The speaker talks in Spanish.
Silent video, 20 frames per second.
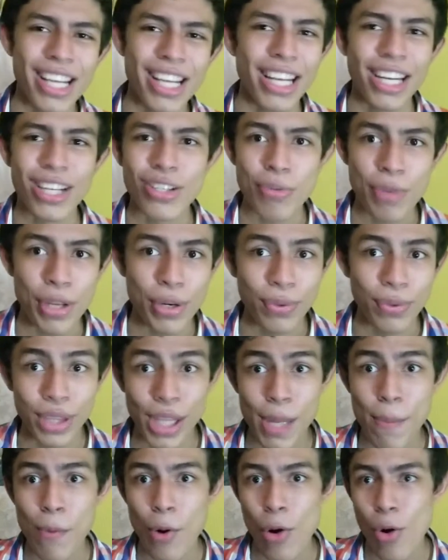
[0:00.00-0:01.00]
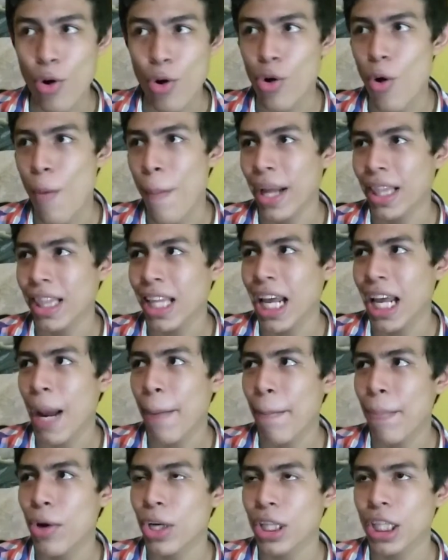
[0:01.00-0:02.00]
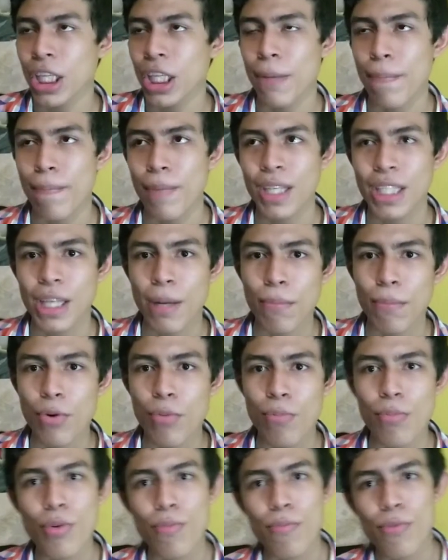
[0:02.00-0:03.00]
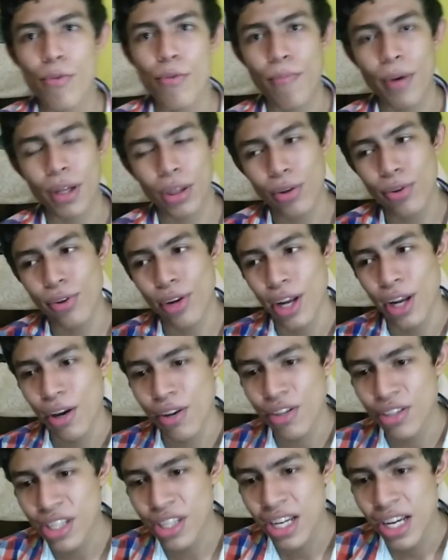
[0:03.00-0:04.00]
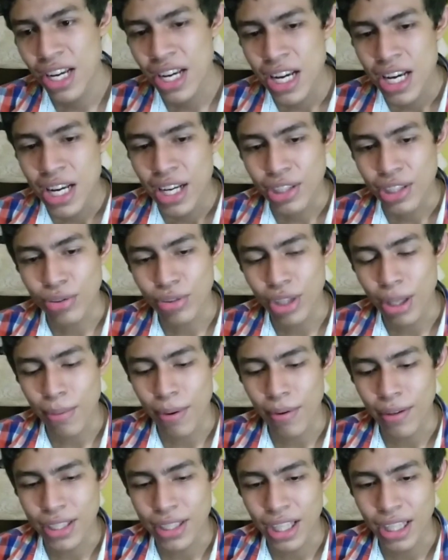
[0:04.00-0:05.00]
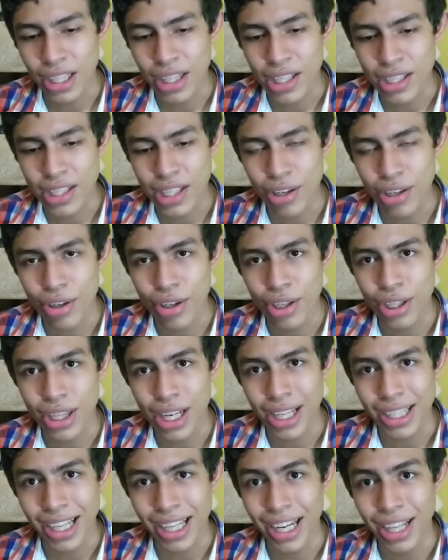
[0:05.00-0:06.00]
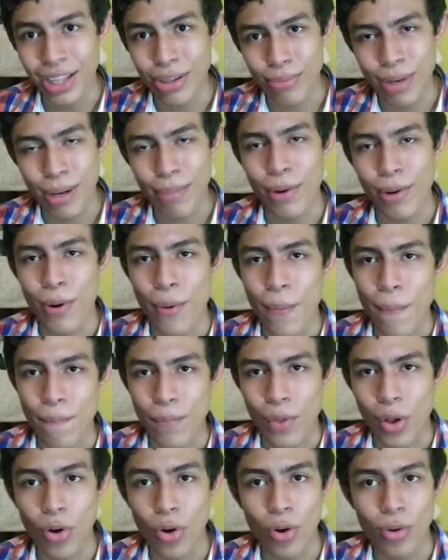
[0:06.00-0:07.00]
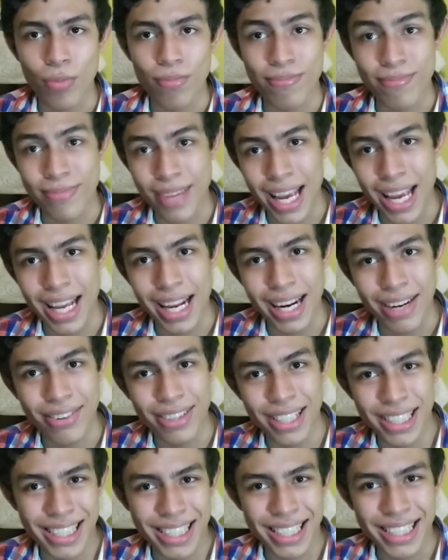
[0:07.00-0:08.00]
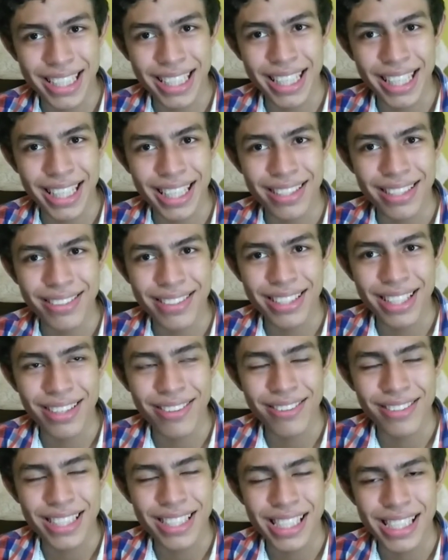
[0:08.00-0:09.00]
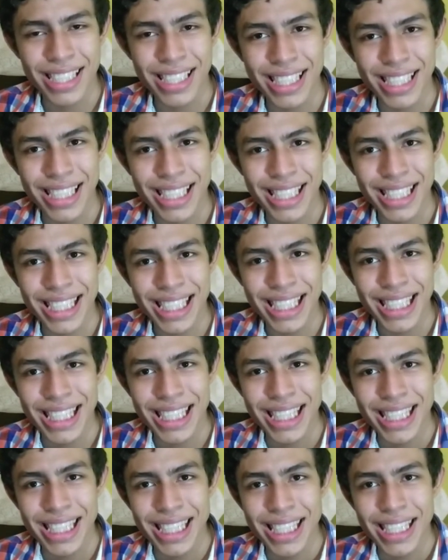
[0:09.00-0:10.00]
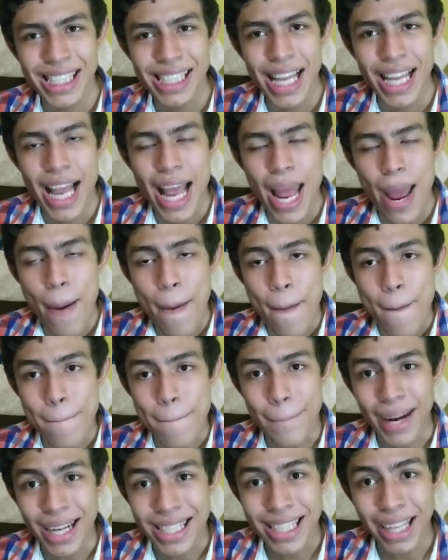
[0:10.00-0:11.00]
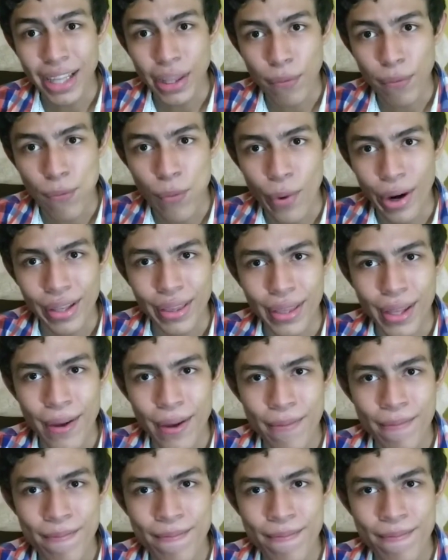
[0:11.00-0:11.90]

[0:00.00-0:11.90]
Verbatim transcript: Y en eso viene un tipo loco, para a la puerta y empieza boom, boom, boom para todos lados. Es un tema bastante serio y trataré de tomármelo con, con esta seriedad, ¿no? Es algo bastante, bastante fuerte.